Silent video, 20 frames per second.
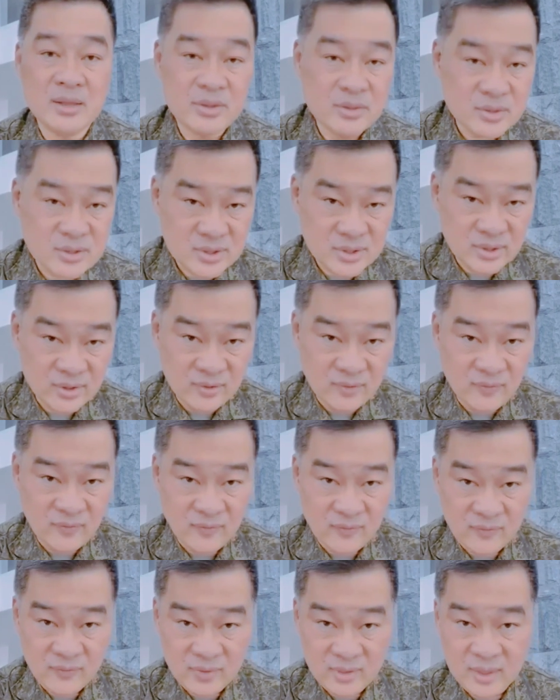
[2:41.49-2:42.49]
to serve
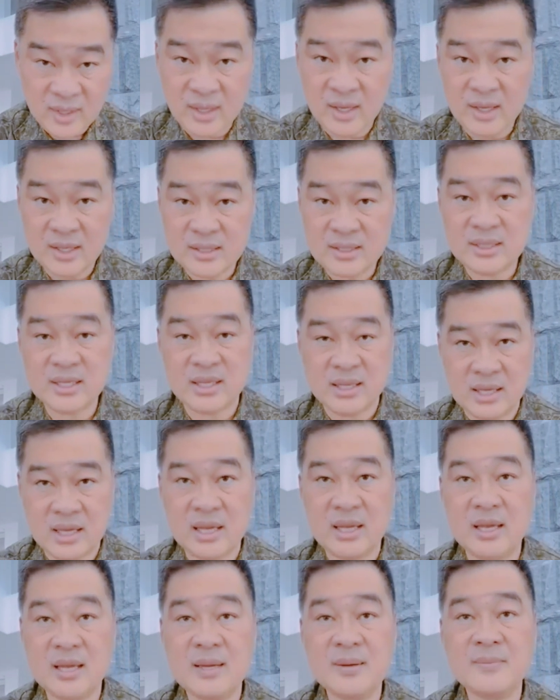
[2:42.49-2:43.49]
the
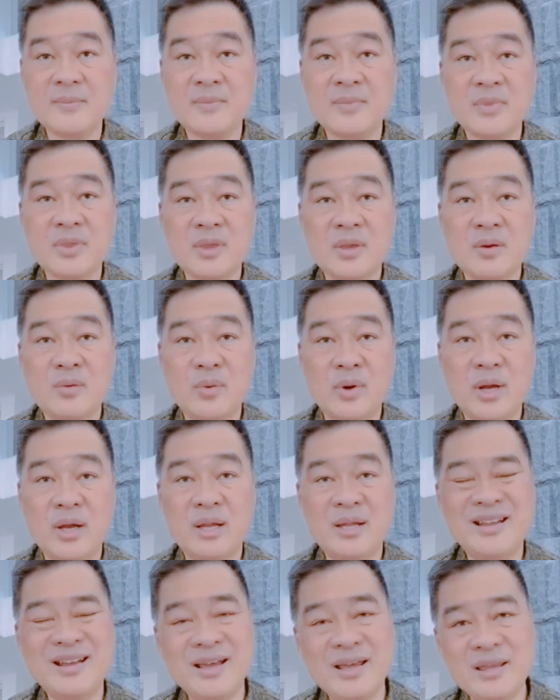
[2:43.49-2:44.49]
city
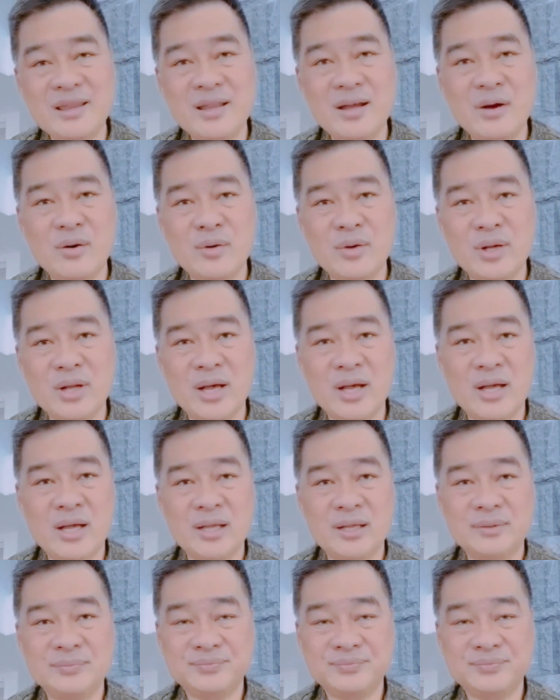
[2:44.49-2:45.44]
wherein nakita ko na